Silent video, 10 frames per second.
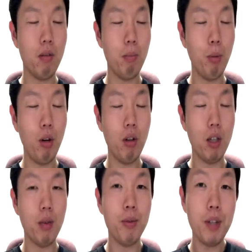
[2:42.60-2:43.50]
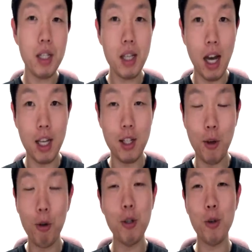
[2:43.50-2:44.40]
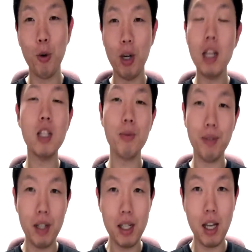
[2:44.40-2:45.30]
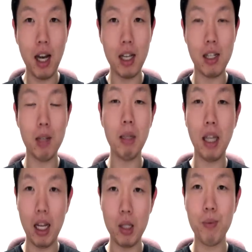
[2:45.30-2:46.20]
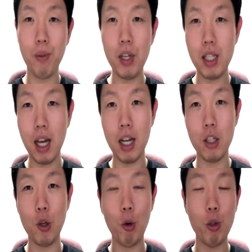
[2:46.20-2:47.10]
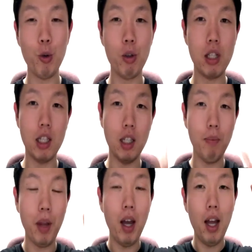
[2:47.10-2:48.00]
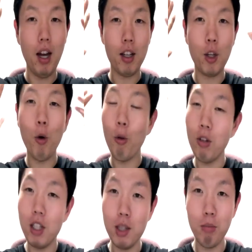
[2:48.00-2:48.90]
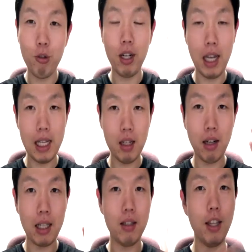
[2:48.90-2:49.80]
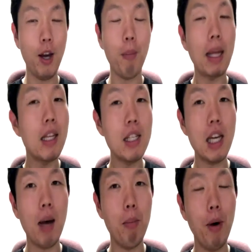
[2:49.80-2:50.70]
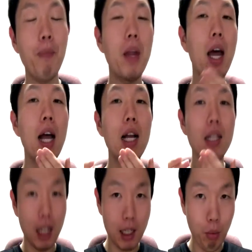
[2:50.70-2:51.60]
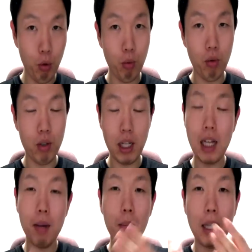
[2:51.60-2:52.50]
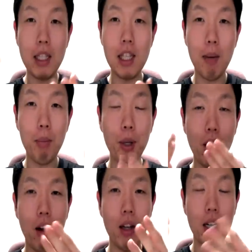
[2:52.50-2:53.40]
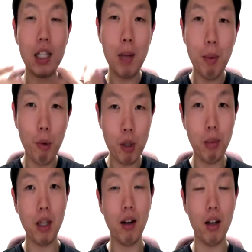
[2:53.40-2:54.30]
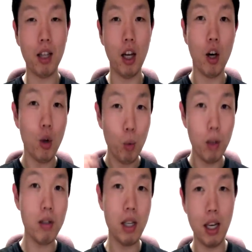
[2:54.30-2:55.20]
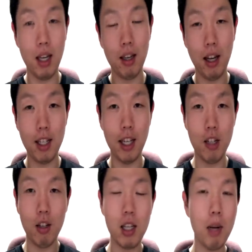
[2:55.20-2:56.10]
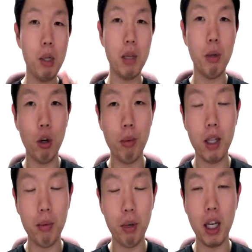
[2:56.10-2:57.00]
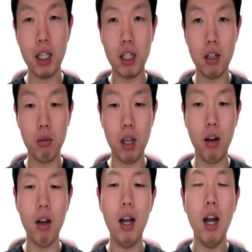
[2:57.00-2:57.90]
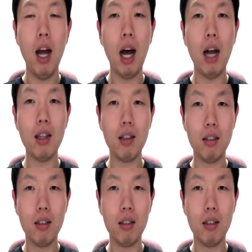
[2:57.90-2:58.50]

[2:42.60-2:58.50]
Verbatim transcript: 뭐 free size 이런 식으로 it's free size 아니면 that's free size 이런 식으로 지금 어, 떠올리시는 분들이 계실 것 같은데요. 맞는지 한번 찾아보 차, 아, 맞는지 한번 아, 이렇게 살펴보시면 될 것 같아요. We'll see 아시겠죠? 제가 먼저 영어로 뱉어보기 잘 들어보세요. 아